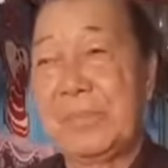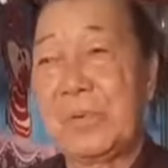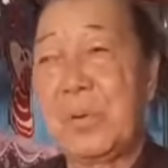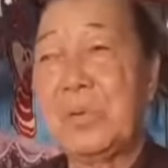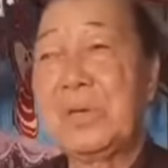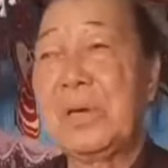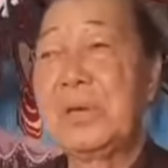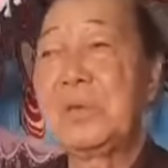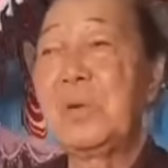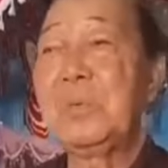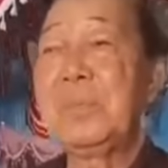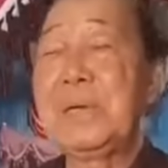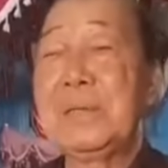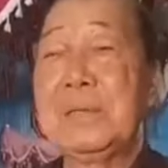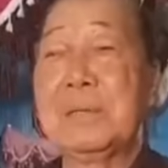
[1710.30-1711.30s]
thuộc về vô
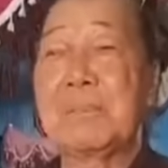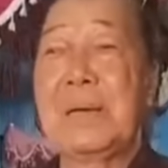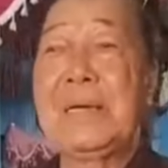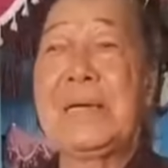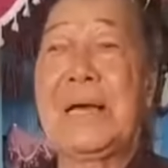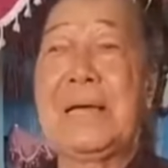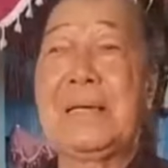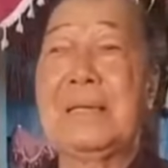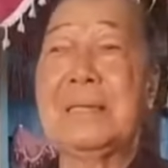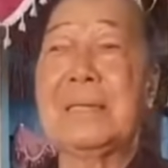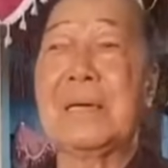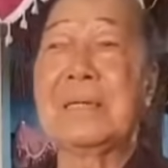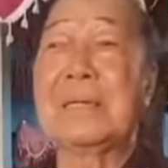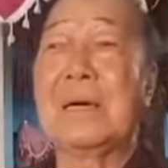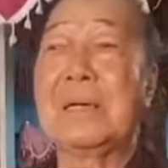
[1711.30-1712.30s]
minh bệnh này nó
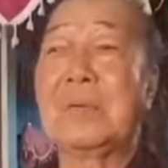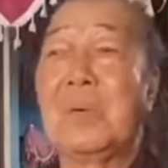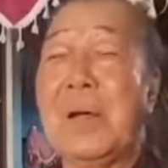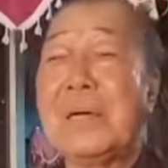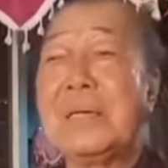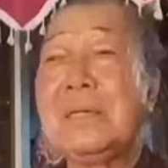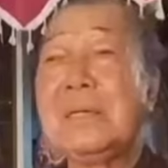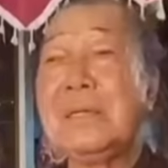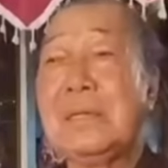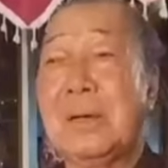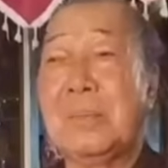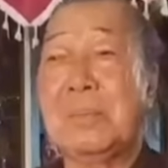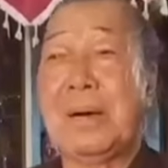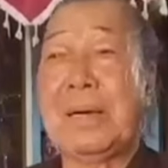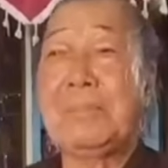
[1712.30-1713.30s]
từ đời quá khứ
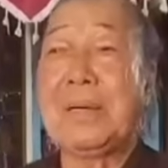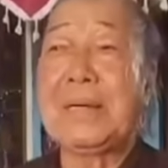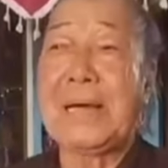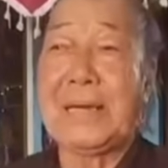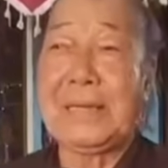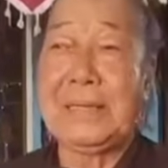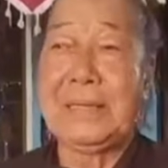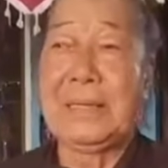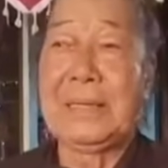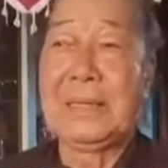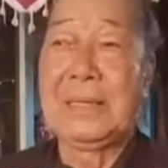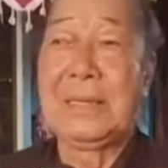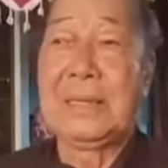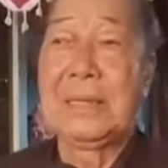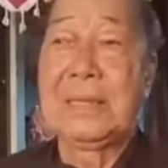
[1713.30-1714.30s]
không phải mới đây
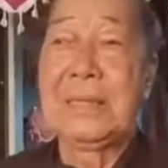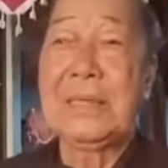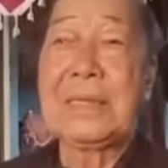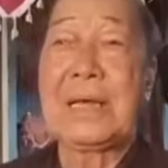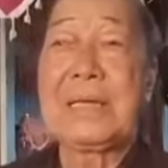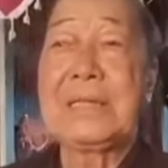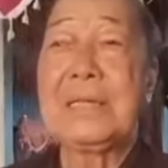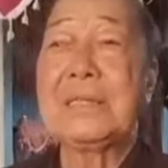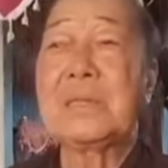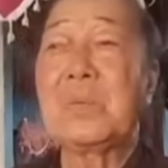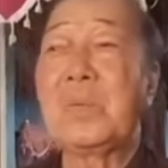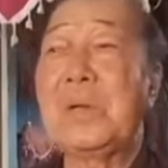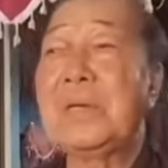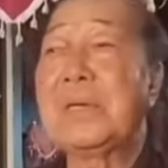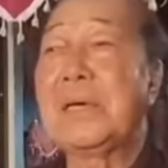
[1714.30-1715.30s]
đức thầy viết trong
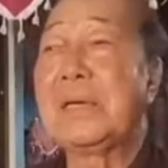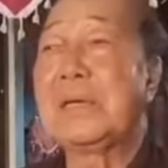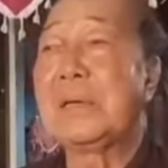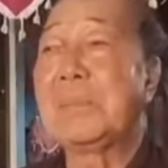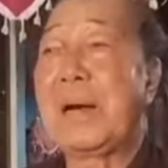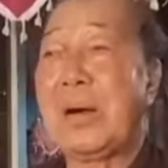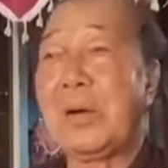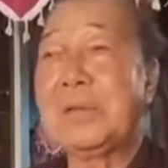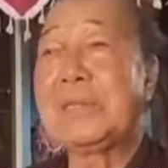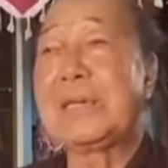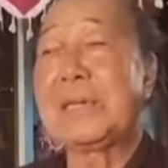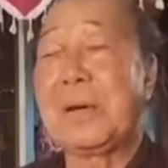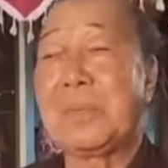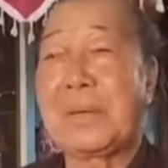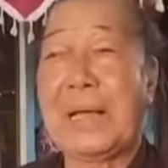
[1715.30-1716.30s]
quyển gì đó bà con vừa
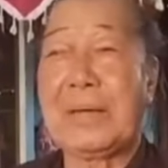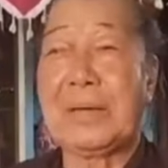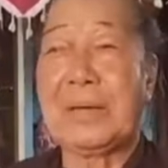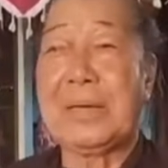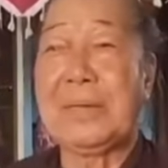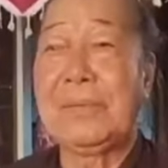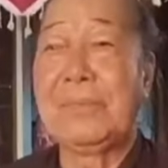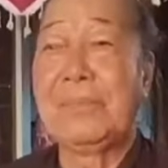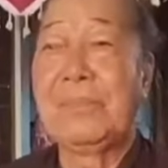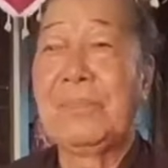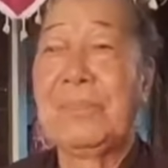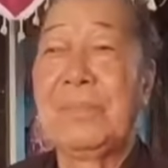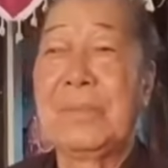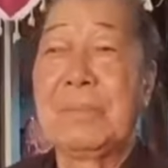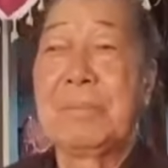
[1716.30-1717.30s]
đọc lại coi
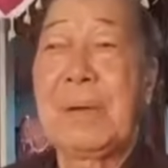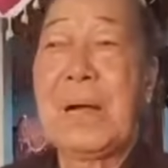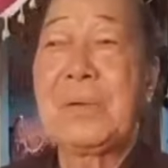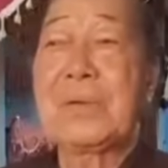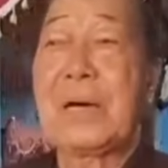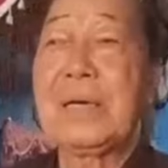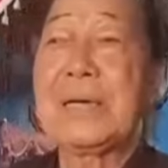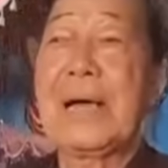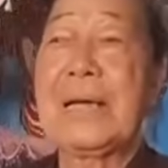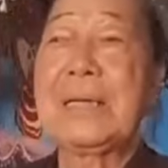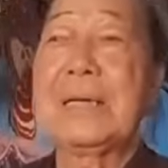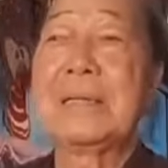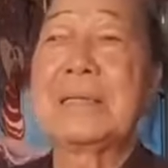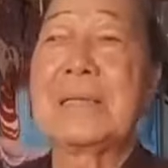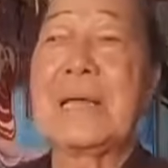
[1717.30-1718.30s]
mau trở lại
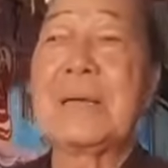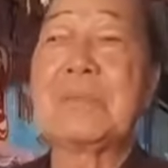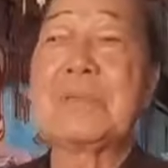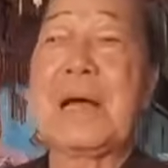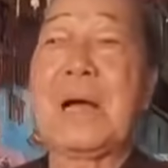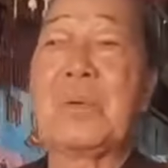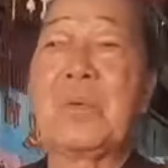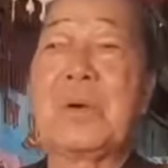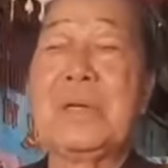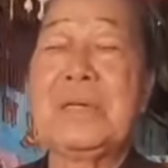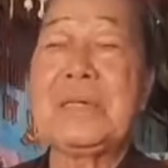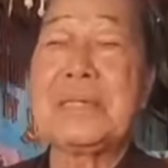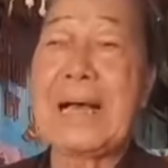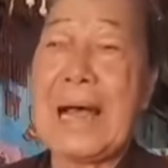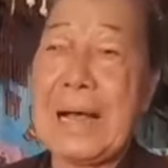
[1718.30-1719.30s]
đừng theo tà
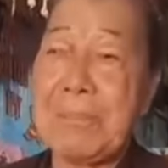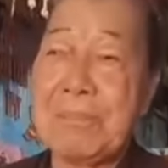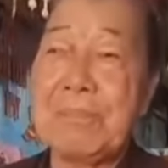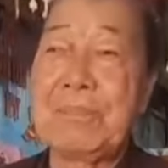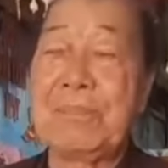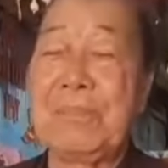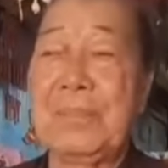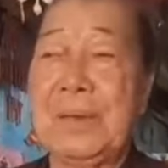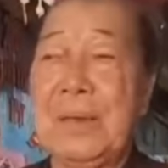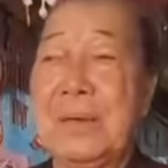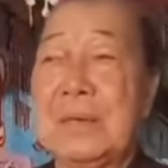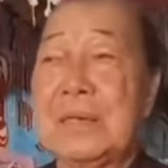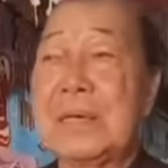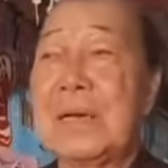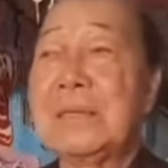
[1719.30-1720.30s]
quỷ tham
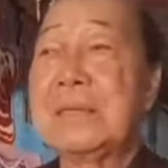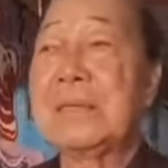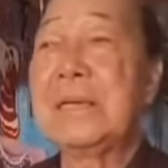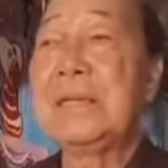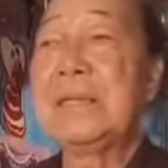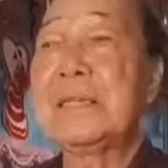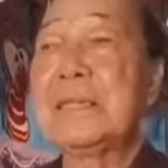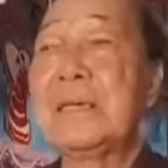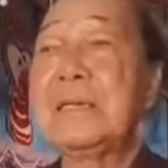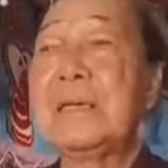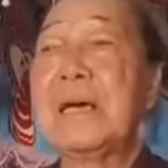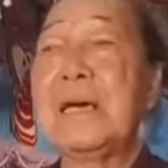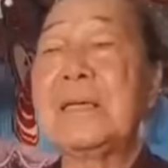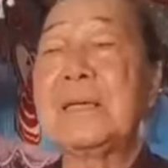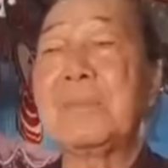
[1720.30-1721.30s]
sân si chớ
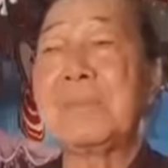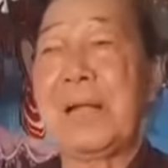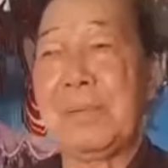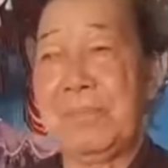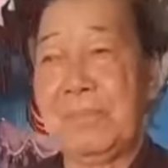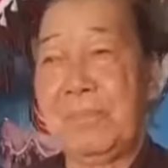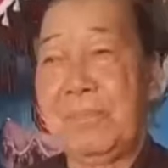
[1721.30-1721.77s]
để trong lòng